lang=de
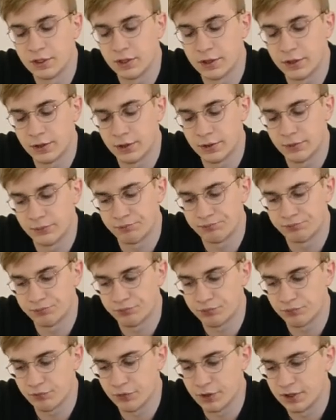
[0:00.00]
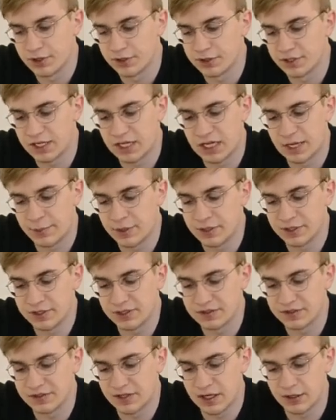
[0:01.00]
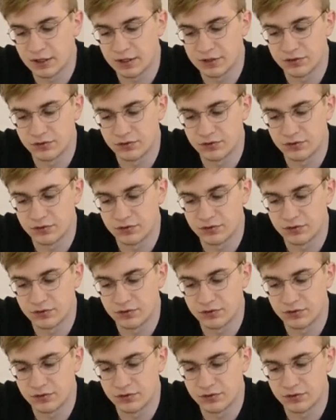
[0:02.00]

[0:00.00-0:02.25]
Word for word: Ähm, da kann man nichts sagen.